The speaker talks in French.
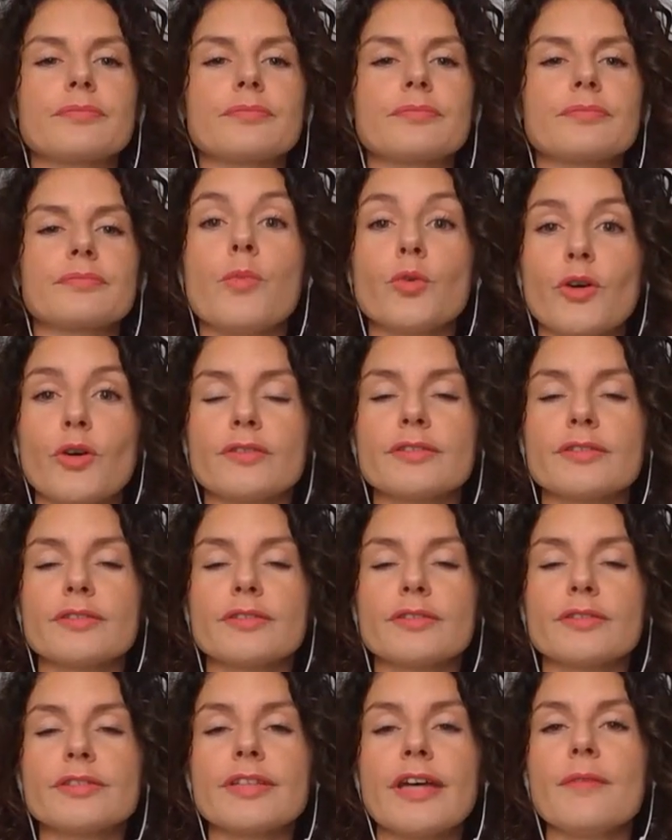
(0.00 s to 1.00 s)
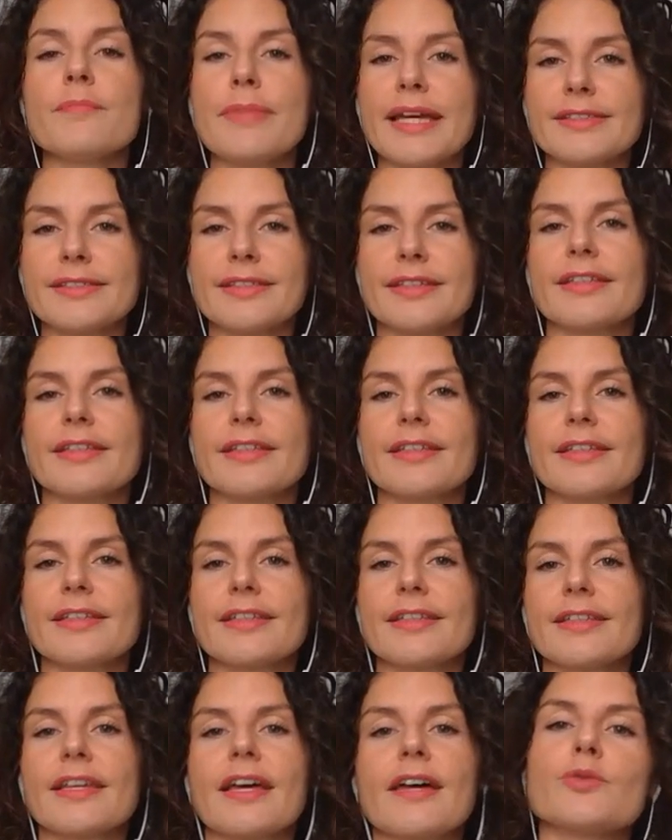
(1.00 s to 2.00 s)
Bonjour Quentin, merci d'être
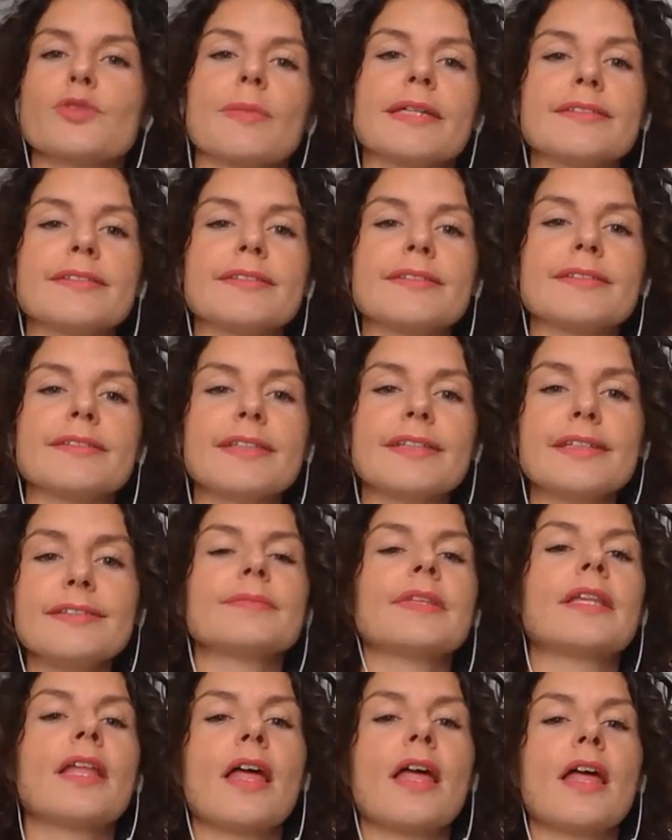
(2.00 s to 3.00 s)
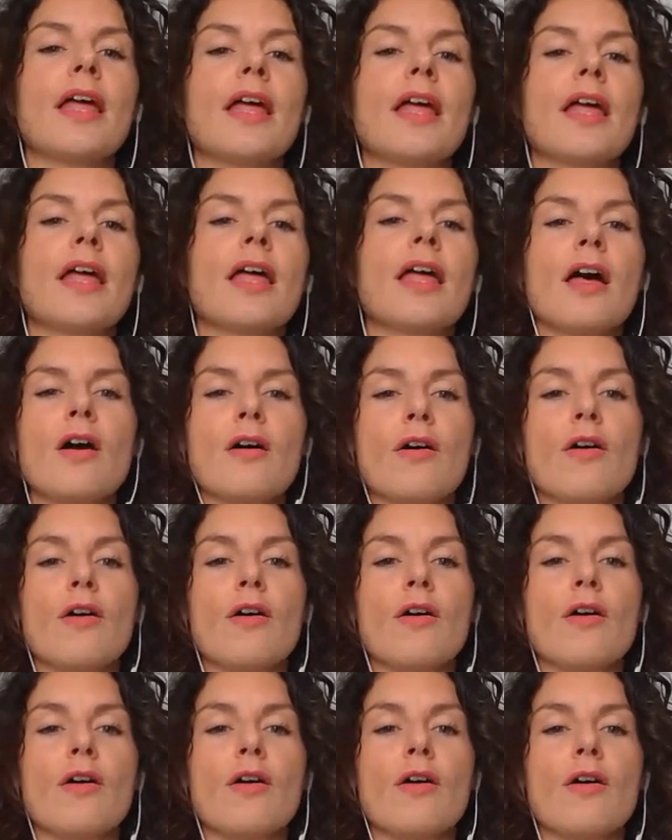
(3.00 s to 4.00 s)
avec nous ce matin.
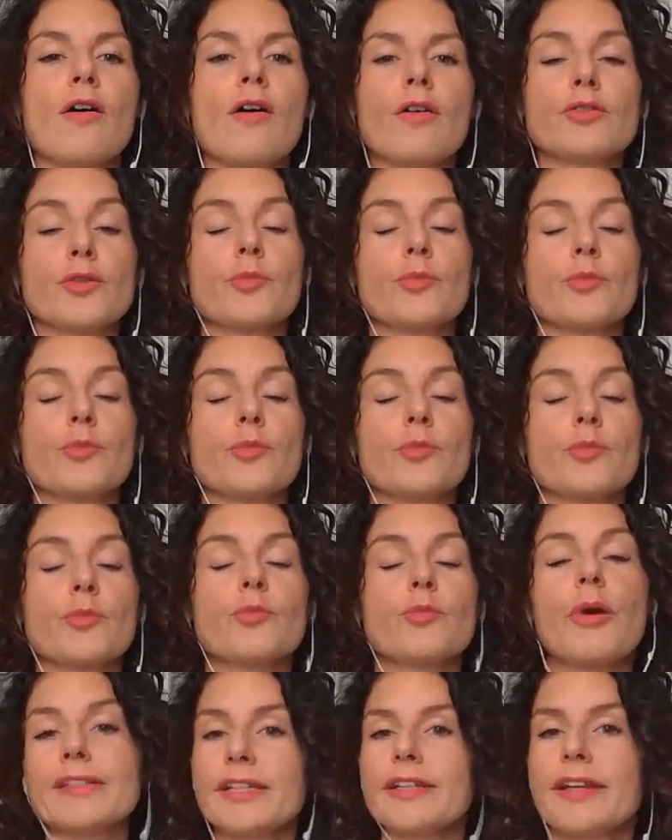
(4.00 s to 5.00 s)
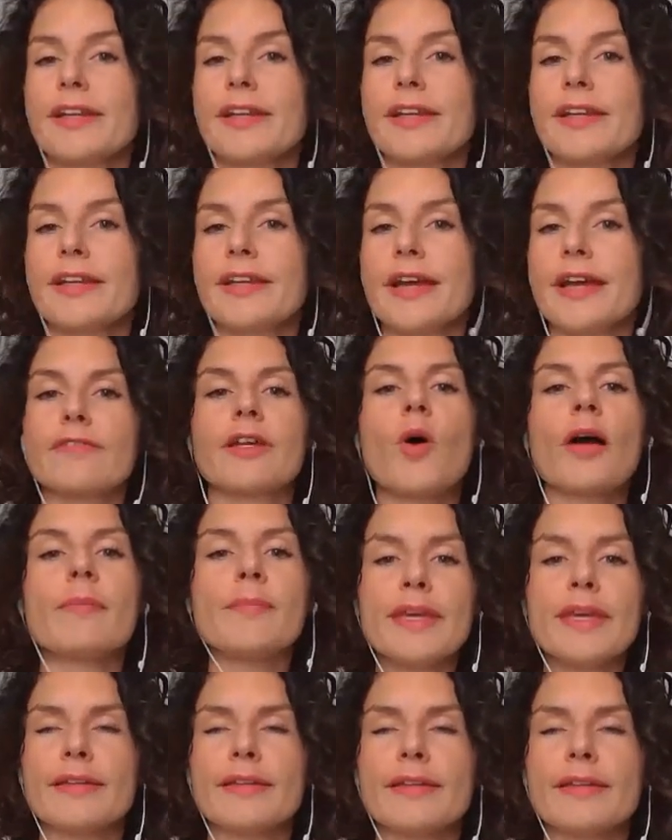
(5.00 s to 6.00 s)
Euh, ce point marché, il arrive finalement
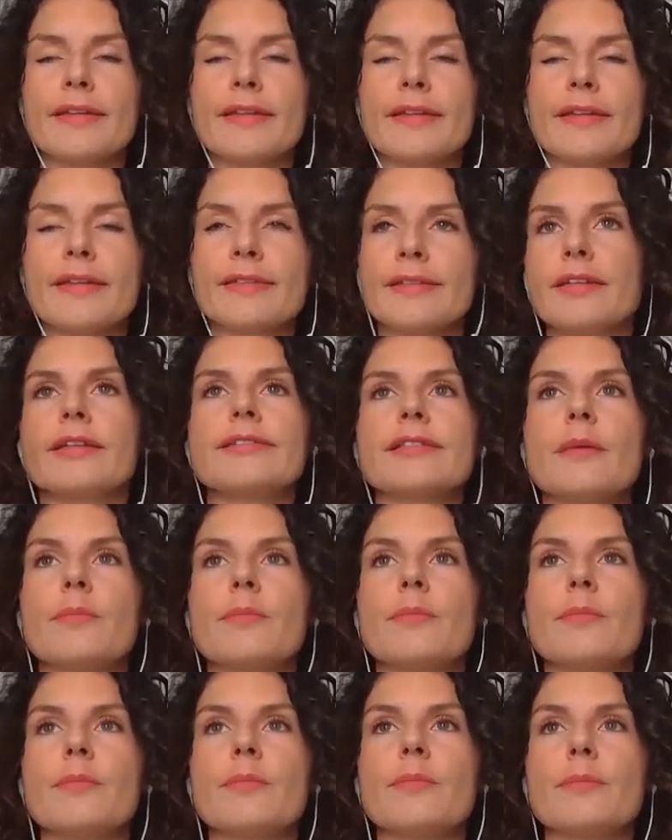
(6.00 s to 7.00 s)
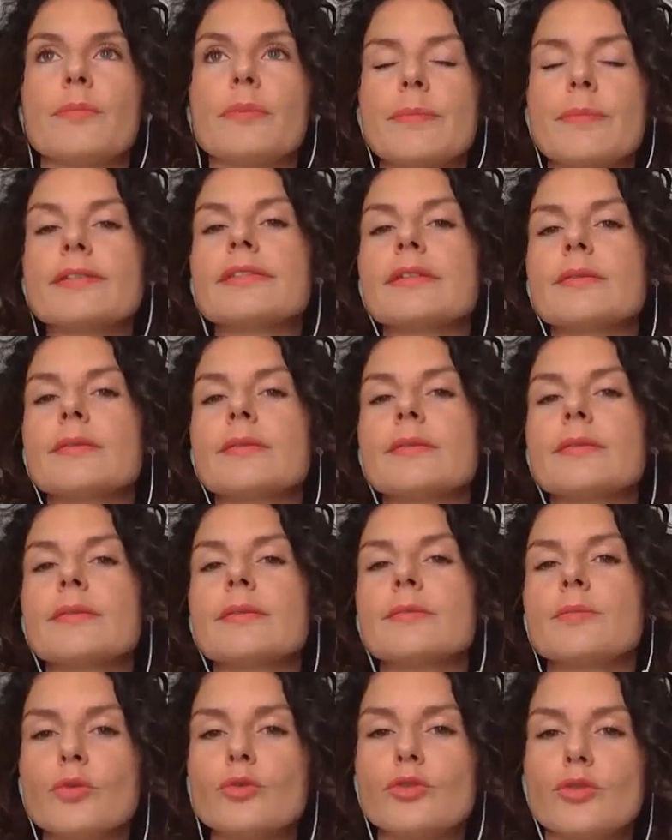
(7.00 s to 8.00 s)
à mi-année et il s'est passé
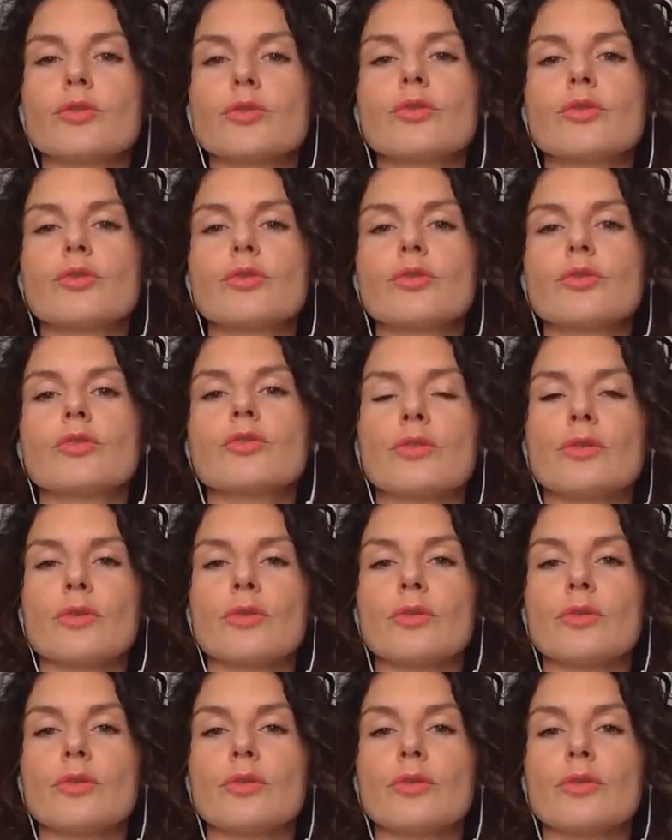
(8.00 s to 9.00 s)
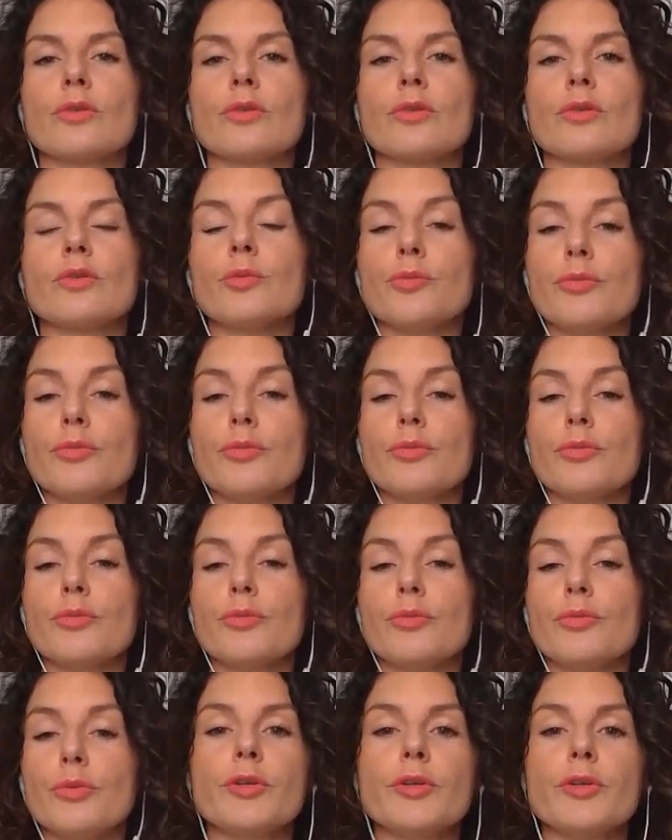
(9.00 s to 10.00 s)
beaucoup de choses euh, depuis,
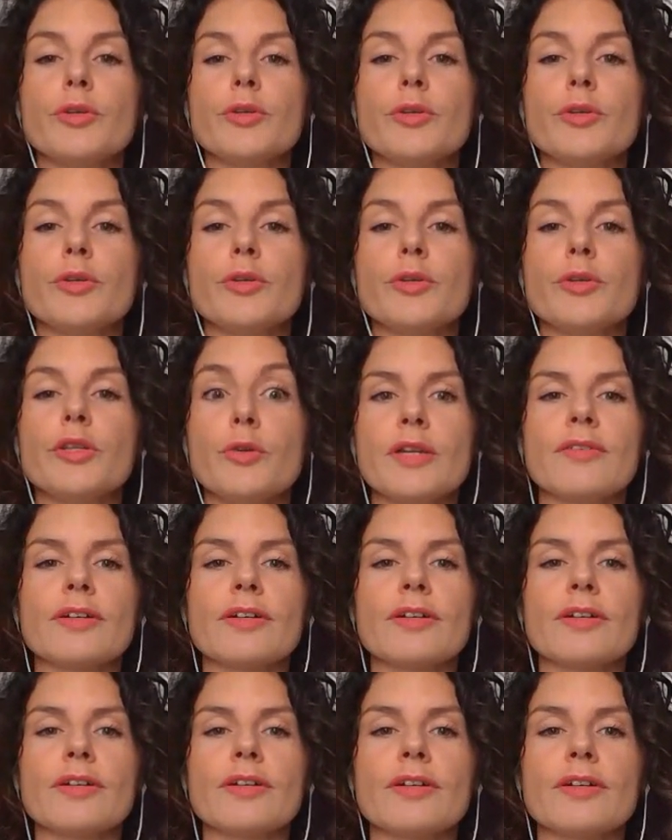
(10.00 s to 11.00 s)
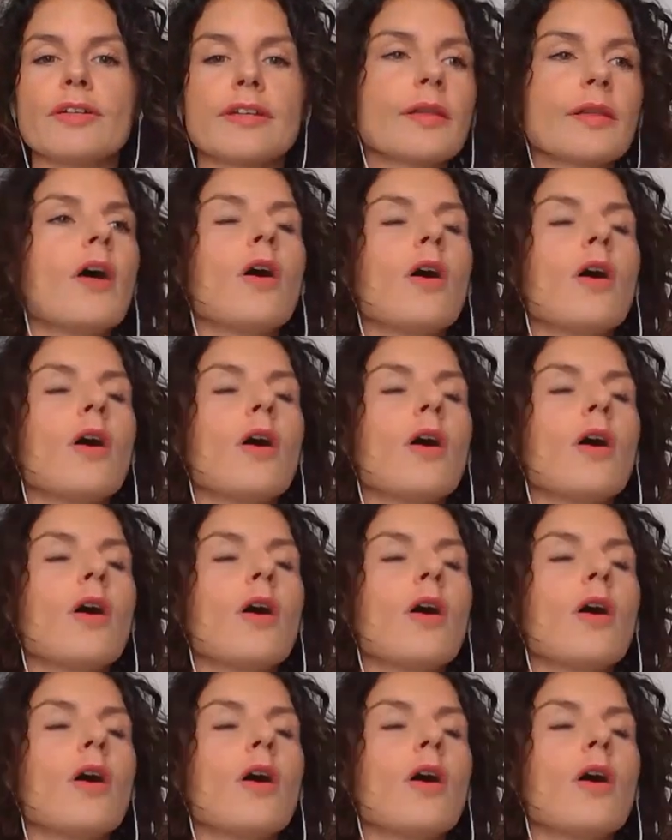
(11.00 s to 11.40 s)
depuis début 2021.